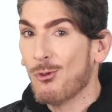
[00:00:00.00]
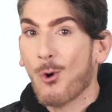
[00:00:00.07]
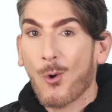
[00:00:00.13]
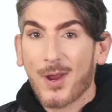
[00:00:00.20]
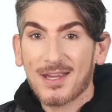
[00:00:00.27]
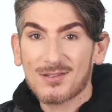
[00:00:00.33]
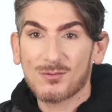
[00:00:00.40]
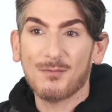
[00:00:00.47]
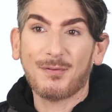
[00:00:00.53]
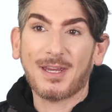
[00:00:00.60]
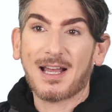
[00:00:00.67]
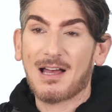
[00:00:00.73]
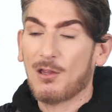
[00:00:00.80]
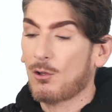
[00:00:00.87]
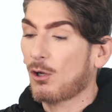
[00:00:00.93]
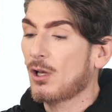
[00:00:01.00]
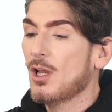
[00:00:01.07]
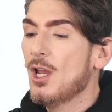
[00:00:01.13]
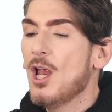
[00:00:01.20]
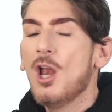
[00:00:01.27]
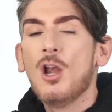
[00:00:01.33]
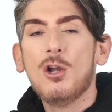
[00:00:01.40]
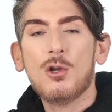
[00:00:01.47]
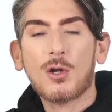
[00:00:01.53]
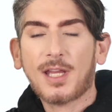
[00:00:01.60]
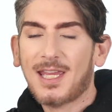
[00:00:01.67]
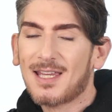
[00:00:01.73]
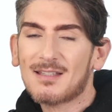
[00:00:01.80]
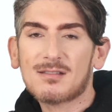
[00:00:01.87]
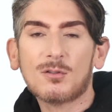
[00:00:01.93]
no es un fijador. Lo
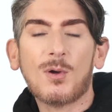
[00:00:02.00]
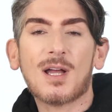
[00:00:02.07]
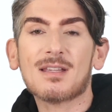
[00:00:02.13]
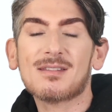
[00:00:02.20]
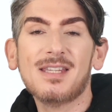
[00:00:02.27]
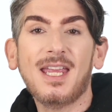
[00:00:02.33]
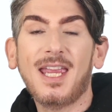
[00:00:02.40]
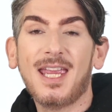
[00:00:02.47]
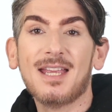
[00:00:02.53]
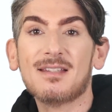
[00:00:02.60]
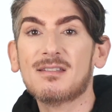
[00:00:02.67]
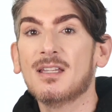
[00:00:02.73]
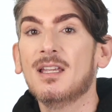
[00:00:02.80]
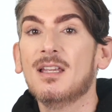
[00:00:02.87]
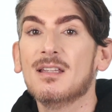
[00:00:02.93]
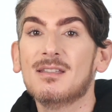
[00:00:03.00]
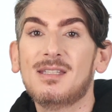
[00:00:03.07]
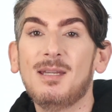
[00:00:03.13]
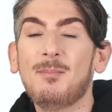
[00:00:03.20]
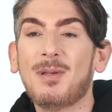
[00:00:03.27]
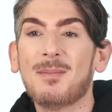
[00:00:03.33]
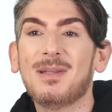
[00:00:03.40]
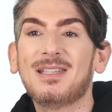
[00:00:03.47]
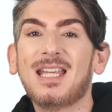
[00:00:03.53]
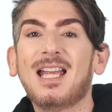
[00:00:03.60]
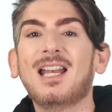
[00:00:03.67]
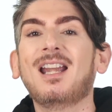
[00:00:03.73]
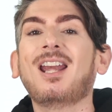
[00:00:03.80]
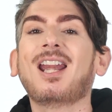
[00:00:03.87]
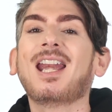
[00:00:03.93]
que esto hace es
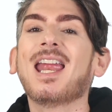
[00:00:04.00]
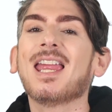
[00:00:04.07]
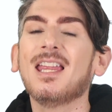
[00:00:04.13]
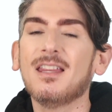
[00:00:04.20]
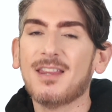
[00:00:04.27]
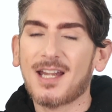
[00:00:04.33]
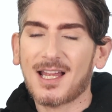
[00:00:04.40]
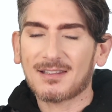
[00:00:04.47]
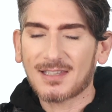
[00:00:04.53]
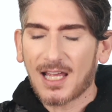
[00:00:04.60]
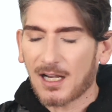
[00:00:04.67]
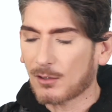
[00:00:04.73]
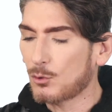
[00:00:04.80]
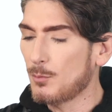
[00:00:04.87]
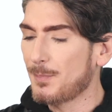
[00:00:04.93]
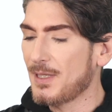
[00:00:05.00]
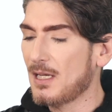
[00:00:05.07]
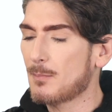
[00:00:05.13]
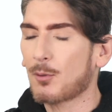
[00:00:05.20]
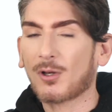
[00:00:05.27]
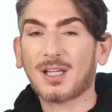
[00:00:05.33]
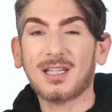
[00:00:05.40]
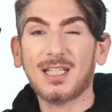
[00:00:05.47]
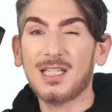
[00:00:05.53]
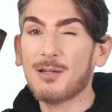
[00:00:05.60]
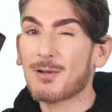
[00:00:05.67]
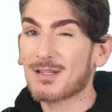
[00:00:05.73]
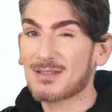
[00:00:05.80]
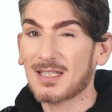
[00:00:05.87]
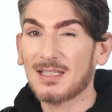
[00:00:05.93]
simplemente rehidratar tu piel porque tiene
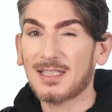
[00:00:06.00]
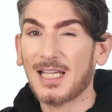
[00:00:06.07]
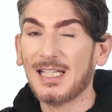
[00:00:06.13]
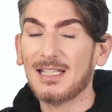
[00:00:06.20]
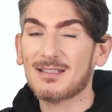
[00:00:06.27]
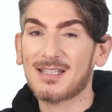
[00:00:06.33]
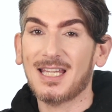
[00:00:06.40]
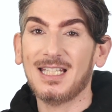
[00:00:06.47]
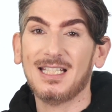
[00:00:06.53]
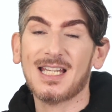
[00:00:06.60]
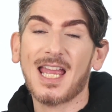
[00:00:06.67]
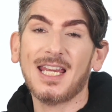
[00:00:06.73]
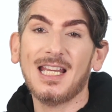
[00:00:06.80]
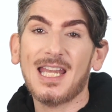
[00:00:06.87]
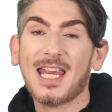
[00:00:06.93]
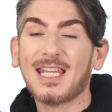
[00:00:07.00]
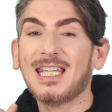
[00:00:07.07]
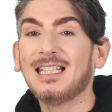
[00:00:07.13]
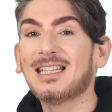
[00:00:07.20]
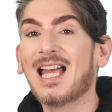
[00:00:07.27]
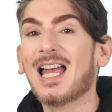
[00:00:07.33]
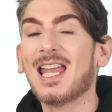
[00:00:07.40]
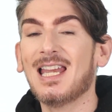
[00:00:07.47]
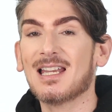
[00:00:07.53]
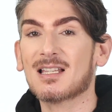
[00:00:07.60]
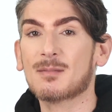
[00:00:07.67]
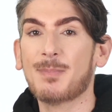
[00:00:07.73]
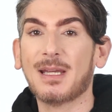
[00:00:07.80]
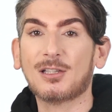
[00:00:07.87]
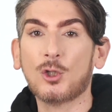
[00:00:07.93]
bastante glicerina y le quita el
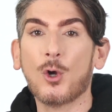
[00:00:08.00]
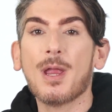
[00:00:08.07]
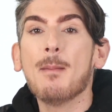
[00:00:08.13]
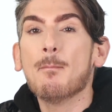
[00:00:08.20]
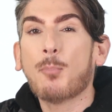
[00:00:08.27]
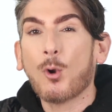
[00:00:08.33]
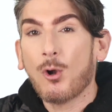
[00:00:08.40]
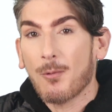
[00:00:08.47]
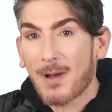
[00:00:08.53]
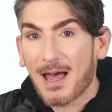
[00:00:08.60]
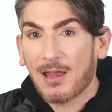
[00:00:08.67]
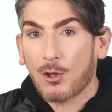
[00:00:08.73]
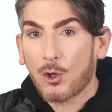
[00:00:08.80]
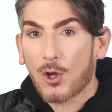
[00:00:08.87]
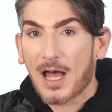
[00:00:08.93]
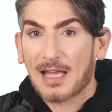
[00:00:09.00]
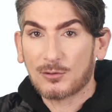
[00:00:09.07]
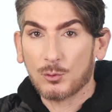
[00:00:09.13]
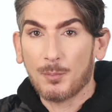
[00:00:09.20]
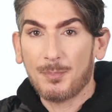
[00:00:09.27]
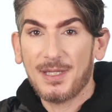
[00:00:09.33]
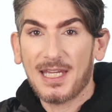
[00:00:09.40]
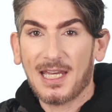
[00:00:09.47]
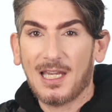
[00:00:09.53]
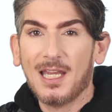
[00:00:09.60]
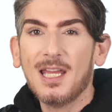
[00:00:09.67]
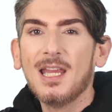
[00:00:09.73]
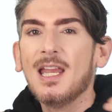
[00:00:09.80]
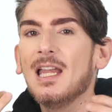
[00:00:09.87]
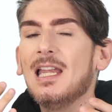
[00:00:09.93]
aspecto empolvado a tu
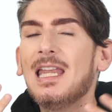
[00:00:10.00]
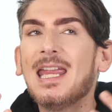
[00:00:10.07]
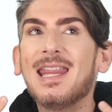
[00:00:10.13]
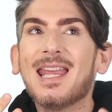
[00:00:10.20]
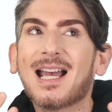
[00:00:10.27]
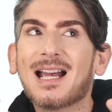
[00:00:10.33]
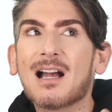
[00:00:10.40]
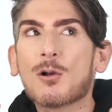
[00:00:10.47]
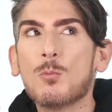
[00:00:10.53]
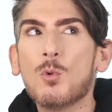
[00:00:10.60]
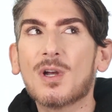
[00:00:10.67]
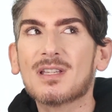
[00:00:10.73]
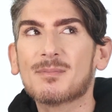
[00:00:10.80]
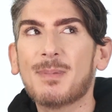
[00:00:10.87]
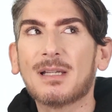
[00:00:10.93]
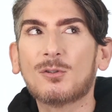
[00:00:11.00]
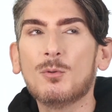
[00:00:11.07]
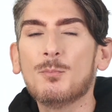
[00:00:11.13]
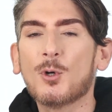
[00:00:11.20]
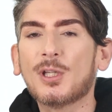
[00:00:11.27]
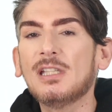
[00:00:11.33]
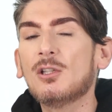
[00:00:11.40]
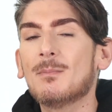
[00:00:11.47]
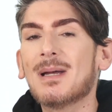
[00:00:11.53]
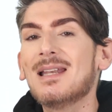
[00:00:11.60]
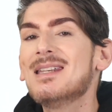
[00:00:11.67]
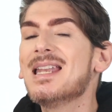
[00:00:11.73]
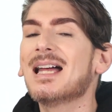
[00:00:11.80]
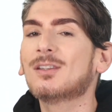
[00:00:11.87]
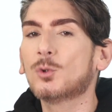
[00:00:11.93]
piel. Le deja como un aspecto un poquito
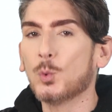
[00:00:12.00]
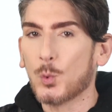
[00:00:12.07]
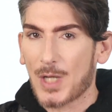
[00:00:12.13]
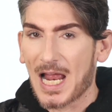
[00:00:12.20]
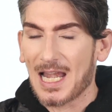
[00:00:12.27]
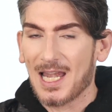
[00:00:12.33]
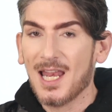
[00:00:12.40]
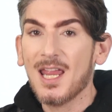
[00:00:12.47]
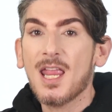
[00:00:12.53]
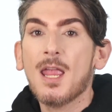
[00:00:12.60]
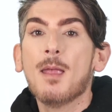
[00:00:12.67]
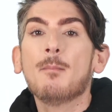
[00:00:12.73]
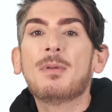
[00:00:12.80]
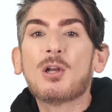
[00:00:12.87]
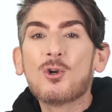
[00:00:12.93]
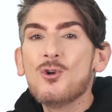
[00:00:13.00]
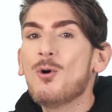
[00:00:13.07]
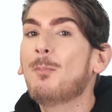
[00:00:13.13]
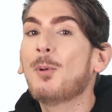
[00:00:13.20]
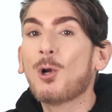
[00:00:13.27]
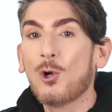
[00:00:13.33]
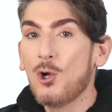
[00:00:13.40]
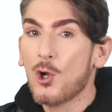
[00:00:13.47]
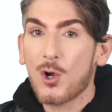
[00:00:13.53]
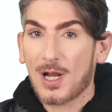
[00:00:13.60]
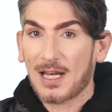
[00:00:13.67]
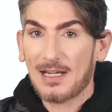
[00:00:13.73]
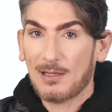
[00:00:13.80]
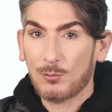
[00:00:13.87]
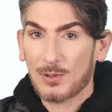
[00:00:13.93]
más natural, pero no
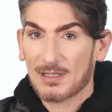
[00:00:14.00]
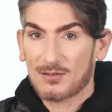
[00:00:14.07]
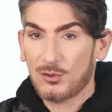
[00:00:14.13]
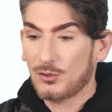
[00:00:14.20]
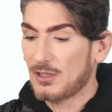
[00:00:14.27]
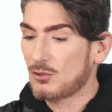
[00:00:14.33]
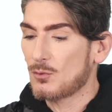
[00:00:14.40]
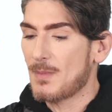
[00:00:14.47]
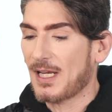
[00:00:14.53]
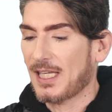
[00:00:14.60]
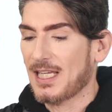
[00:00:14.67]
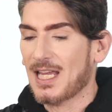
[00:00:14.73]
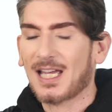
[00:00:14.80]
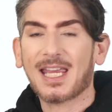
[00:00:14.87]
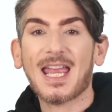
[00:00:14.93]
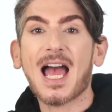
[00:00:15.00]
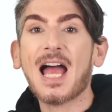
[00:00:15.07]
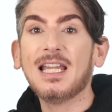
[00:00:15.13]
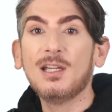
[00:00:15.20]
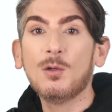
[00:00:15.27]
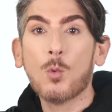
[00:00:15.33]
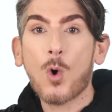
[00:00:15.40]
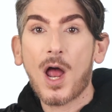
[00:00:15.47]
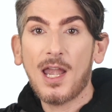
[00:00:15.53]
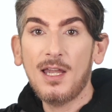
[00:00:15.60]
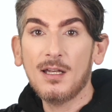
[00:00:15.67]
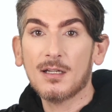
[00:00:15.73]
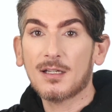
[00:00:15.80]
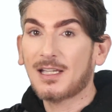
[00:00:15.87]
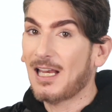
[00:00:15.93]
prolonga la duración de tu maquillaje, al
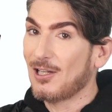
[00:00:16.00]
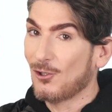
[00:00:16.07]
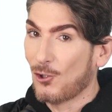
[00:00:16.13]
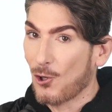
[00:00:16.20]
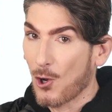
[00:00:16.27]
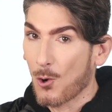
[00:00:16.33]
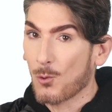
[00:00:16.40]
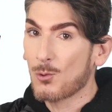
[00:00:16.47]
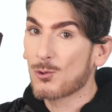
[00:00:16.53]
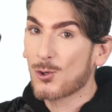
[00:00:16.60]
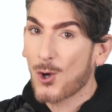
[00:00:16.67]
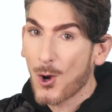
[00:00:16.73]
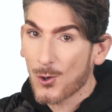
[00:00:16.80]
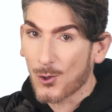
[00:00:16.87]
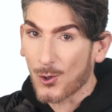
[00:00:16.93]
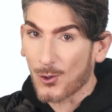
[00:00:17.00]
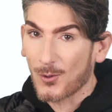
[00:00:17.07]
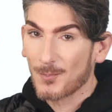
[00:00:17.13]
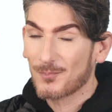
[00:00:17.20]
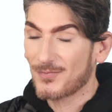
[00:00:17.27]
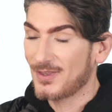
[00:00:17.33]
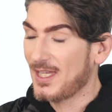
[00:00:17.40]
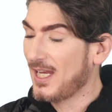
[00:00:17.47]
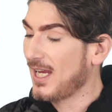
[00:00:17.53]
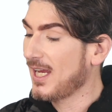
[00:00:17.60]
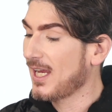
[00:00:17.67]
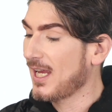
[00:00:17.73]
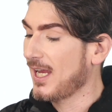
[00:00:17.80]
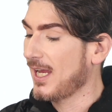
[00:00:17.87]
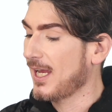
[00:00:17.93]
igual que el Glow Coco
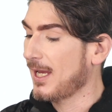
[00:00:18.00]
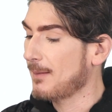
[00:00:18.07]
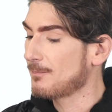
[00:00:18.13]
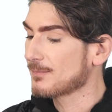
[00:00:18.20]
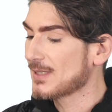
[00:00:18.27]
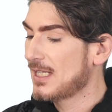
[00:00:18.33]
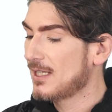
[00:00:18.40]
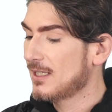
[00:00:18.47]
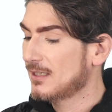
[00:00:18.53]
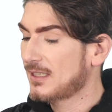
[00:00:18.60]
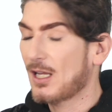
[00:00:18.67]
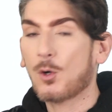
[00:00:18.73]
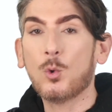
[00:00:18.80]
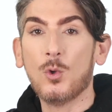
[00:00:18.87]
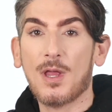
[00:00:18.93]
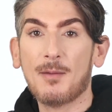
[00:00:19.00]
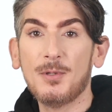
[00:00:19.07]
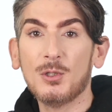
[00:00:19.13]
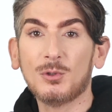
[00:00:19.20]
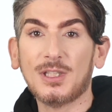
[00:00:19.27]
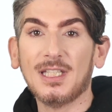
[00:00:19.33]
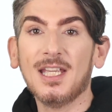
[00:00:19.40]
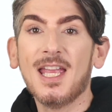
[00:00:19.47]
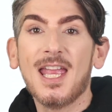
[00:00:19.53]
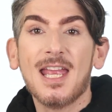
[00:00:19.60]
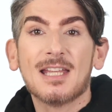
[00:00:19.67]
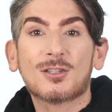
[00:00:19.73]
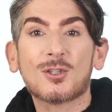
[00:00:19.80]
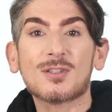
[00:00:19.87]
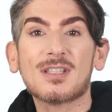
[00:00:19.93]
de... Eh, de Huda Beauty.
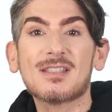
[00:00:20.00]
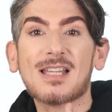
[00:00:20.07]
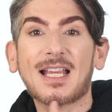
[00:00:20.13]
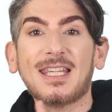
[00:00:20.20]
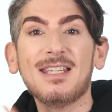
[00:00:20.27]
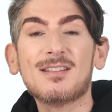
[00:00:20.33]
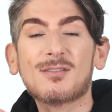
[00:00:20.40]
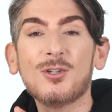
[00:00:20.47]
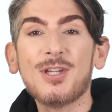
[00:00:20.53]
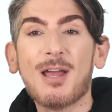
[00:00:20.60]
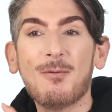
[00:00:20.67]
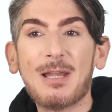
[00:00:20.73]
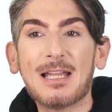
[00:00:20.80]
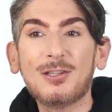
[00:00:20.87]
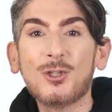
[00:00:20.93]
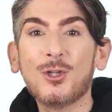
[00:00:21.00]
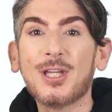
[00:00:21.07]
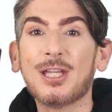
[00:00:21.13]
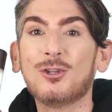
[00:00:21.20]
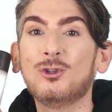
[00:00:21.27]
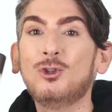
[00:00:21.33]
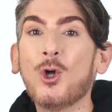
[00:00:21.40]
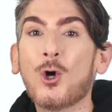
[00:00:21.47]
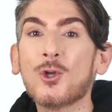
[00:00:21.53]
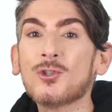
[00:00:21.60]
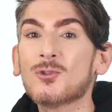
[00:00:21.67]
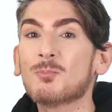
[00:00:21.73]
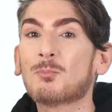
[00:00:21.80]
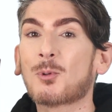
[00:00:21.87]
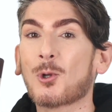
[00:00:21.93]
Entonces aquí estoy hablando de
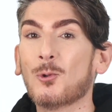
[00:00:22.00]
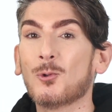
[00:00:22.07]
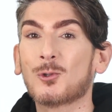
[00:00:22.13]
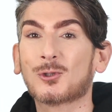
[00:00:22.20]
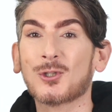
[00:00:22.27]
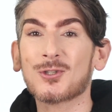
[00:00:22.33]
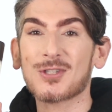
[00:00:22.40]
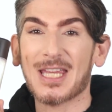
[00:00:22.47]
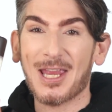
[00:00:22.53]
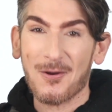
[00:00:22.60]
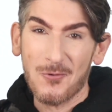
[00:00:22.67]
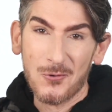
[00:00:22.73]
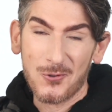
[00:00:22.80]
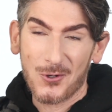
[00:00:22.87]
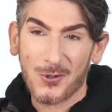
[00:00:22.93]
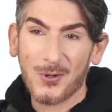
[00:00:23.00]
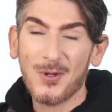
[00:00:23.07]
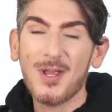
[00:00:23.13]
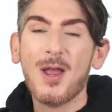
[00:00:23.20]
dos productos en uno.